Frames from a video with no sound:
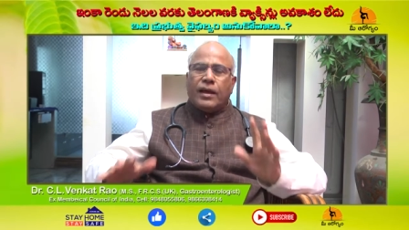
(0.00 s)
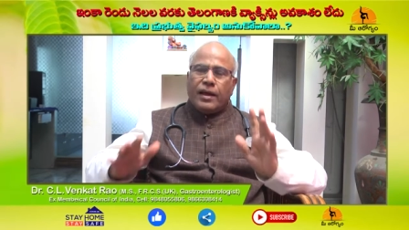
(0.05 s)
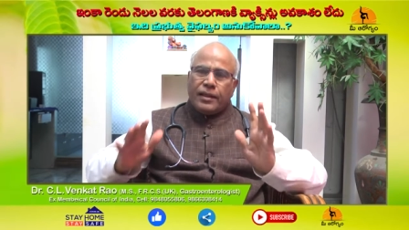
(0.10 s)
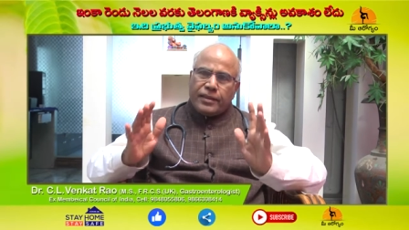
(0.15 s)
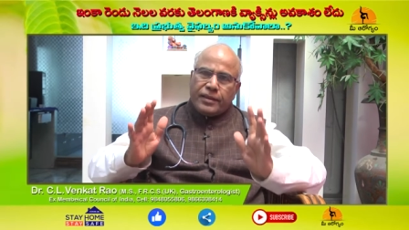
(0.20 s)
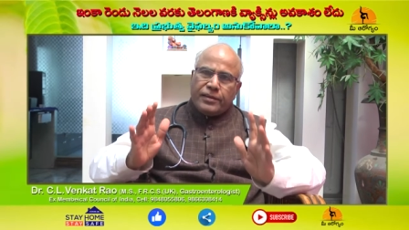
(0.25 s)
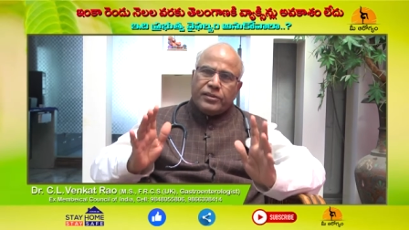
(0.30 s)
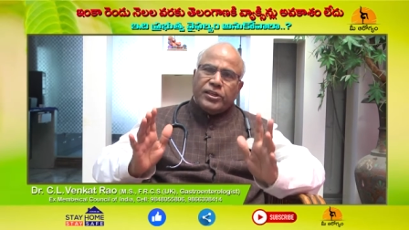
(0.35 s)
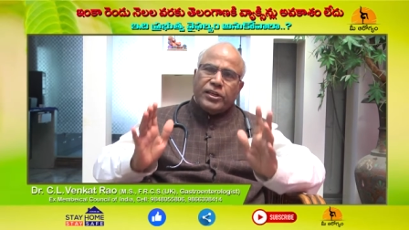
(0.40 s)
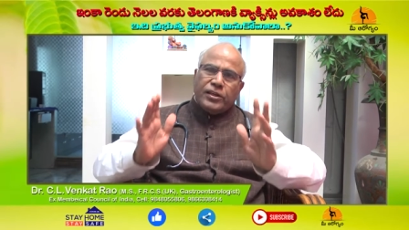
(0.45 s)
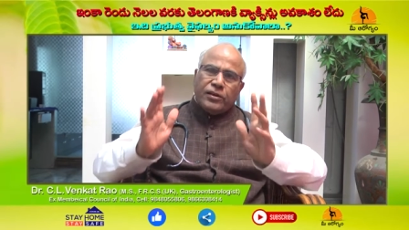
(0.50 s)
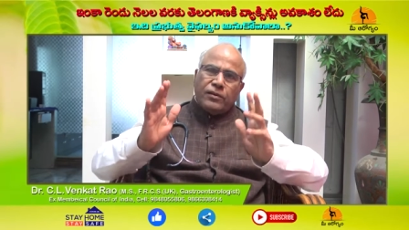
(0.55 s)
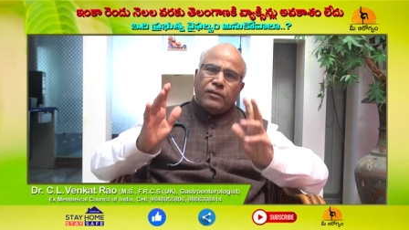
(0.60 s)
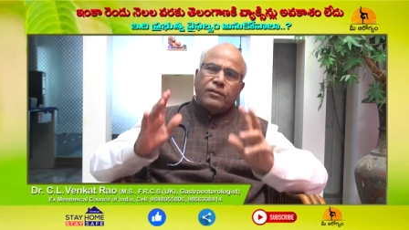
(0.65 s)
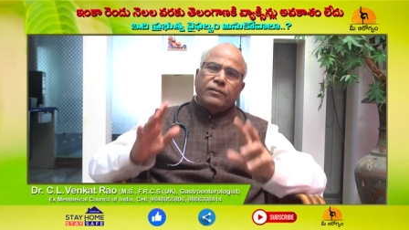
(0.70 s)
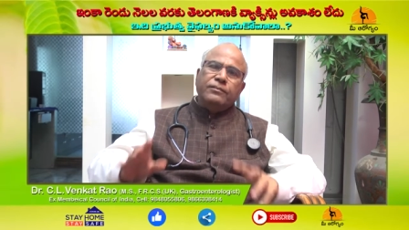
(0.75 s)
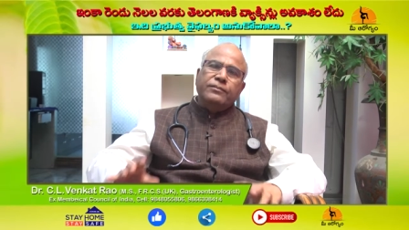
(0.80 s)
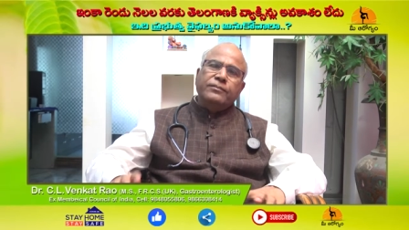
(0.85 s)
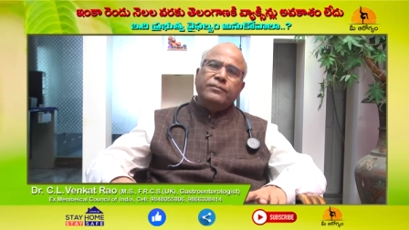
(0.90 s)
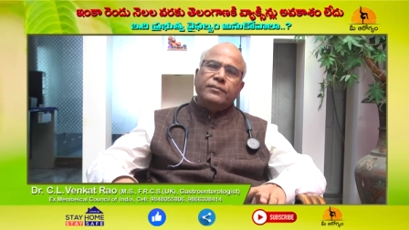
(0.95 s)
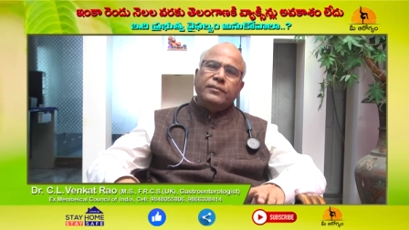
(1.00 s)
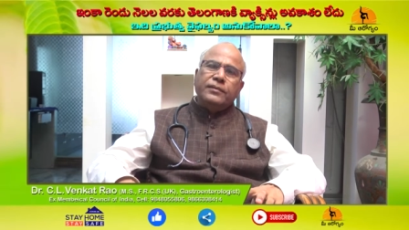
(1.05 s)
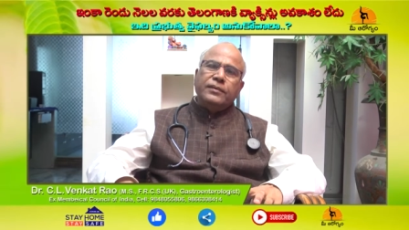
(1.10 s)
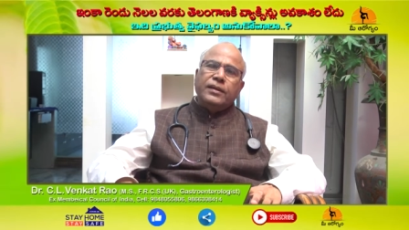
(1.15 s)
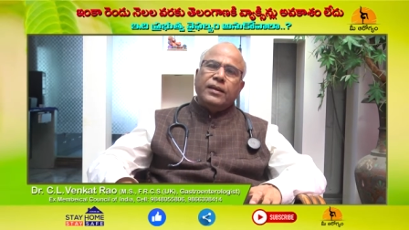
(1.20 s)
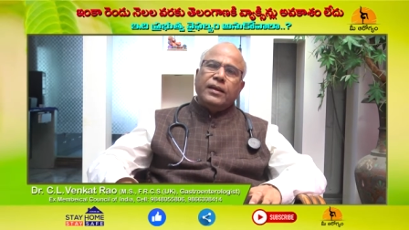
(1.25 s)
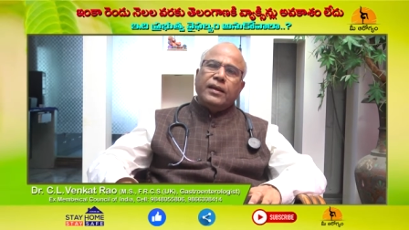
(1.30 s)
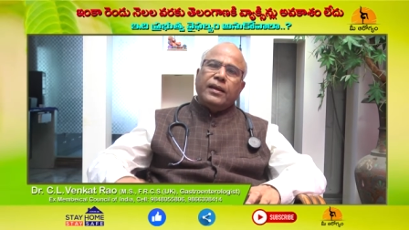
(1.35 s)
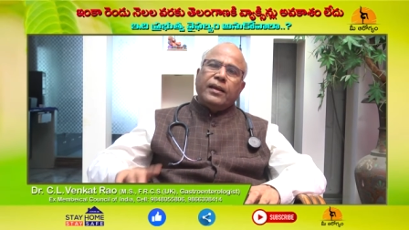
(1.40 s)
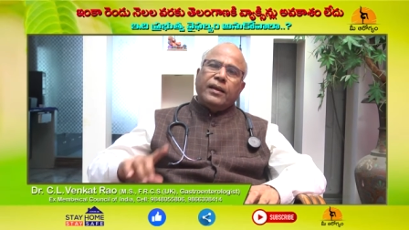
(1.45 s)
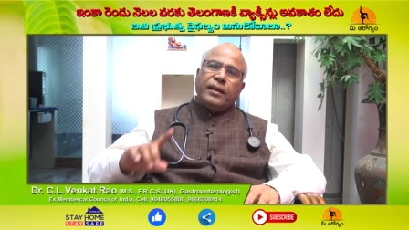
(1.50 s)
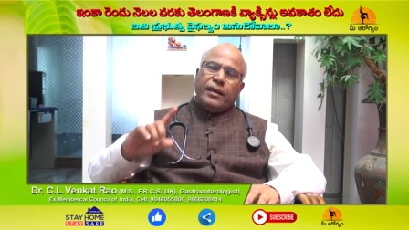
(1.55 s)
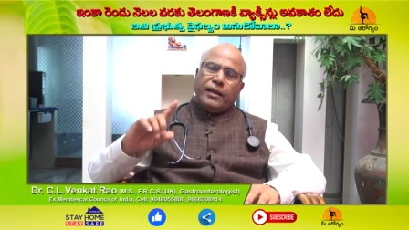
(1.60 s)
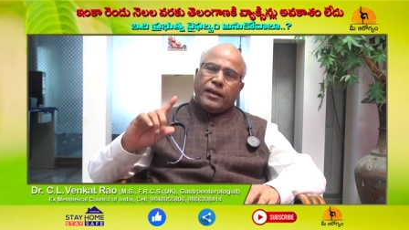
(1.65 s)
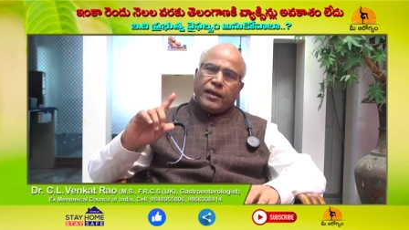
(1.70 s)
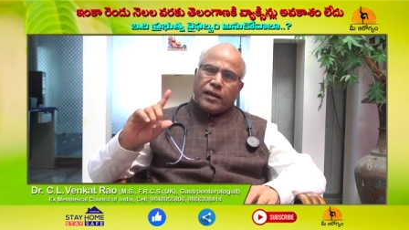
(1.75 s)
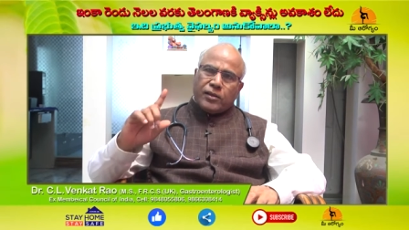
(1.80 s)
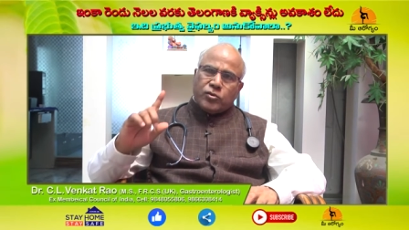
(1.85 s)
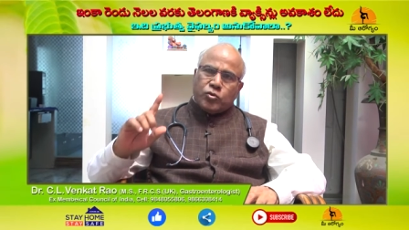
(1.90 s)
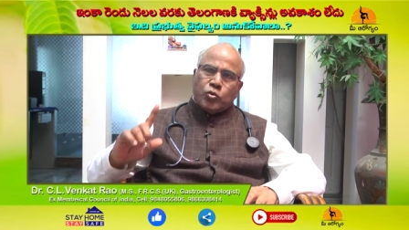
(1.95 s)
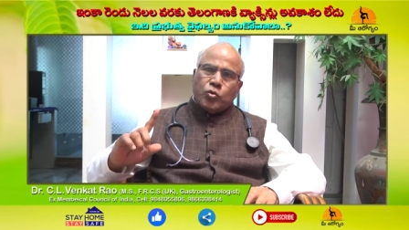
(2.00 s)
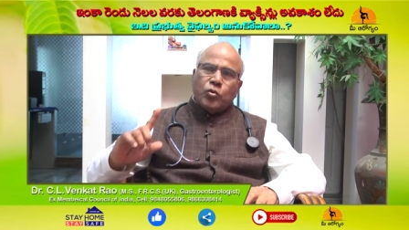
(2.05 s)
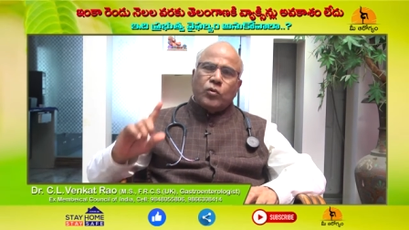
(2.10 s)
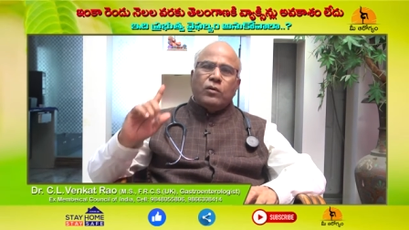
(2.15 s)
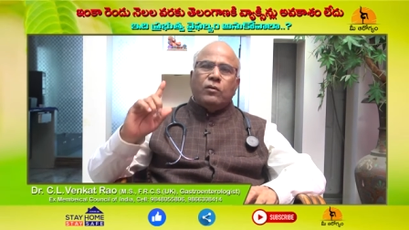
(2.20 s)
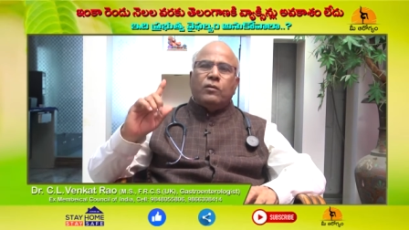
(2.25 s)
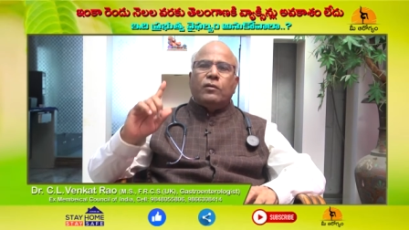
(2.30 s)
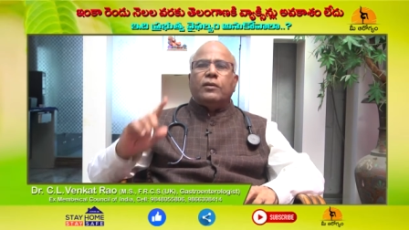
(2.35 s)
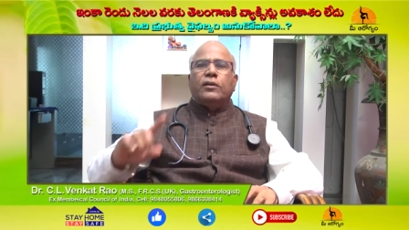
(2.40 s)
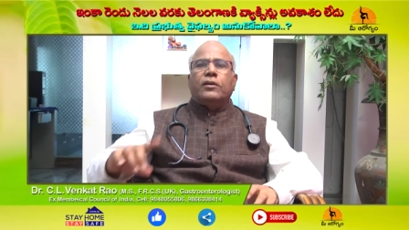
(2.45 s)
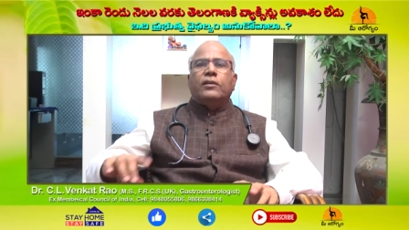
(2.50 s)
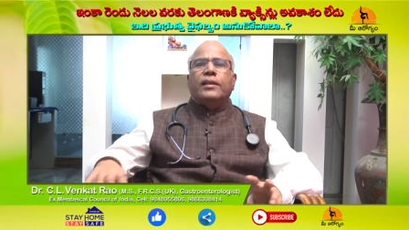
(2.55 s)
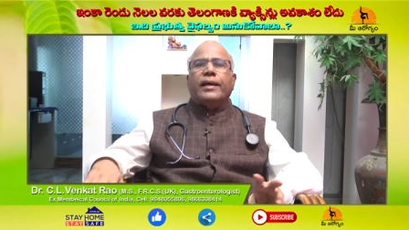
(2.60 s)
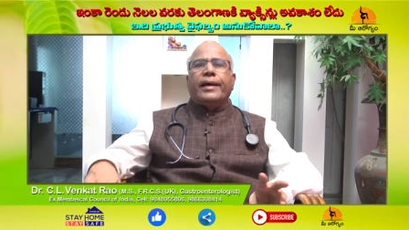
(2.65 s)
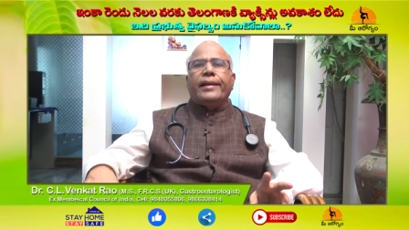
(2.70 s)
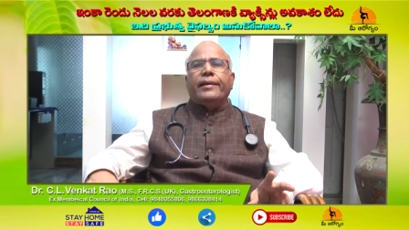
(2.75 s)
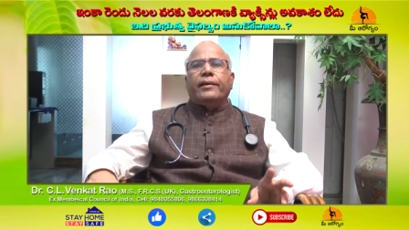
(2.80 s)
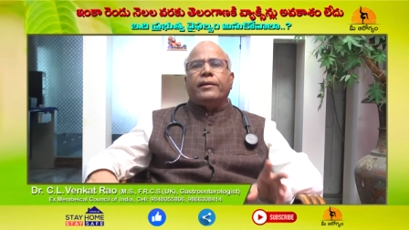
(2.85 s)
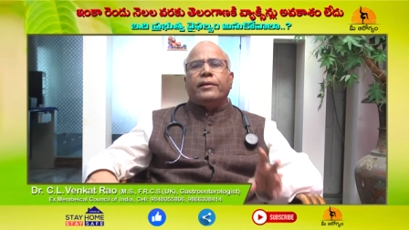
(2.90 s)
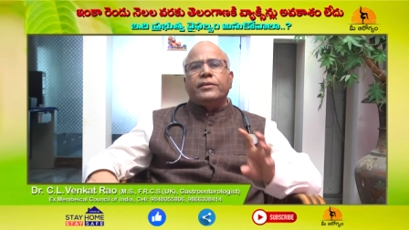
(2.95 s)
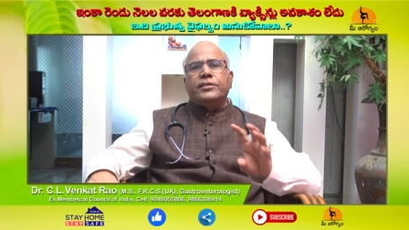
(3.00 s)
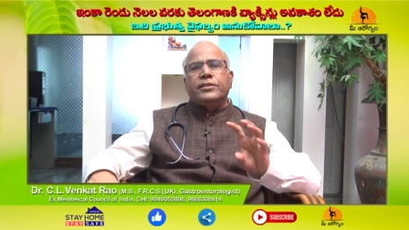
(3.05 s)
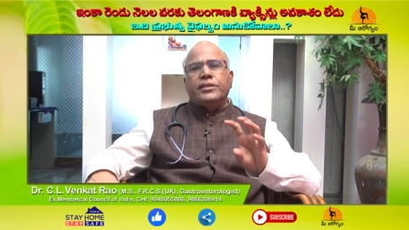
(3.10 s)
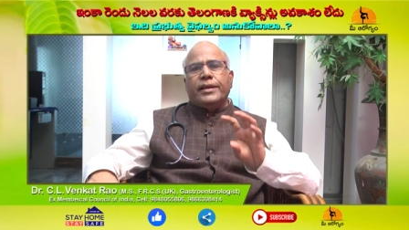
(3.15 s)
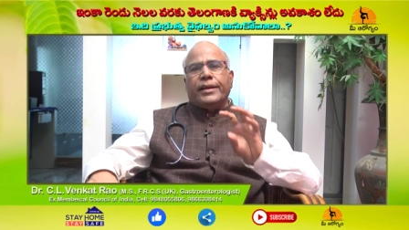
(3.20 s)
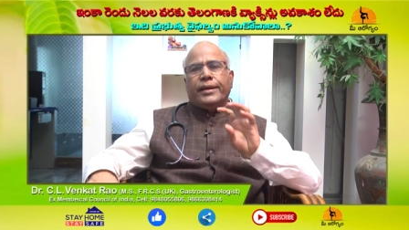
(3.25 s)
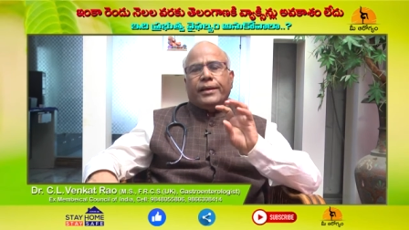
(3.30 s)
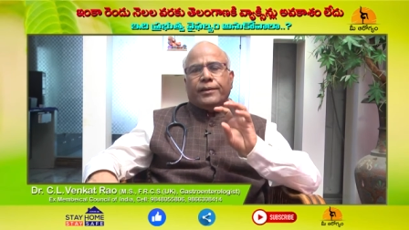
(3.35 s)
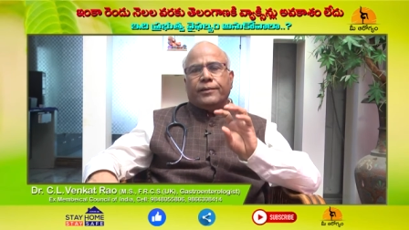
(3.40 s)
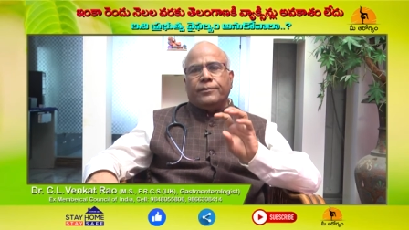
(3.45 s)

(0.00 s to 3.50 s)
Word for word: అది షెడ్యూల్ ఇక జూన్ ఒకటో తారీఖు నుంచి